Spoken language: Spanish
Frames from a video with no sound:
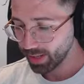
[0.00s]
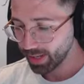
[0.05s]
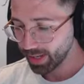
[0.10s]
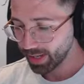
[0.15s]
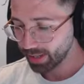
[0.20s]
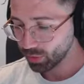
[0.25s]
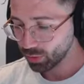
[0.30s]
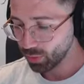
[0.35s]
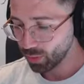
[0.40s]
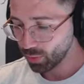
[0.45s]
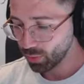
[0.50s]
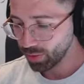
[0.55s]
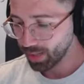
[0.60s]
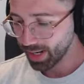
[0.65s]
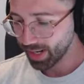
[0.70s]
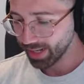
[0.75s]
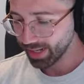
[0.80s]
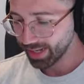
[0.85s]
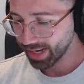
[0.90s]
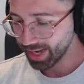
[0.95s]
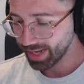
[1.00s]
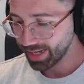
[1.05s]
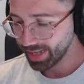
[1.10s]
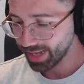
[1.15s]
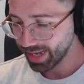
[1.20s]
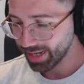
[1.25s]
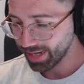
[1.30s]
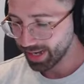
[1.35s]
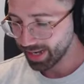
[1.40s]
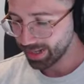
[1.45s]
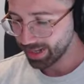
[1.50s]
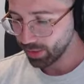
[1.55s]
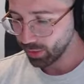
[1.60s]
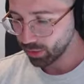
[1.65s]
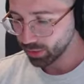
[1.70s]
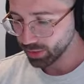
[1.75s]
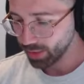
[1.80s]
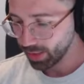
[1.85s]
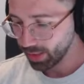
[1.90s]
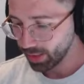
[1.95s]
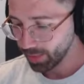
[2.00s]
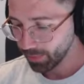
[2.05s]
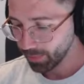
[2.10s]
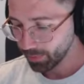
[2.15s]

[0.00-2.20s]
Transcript: Esto es una realidad realidosa.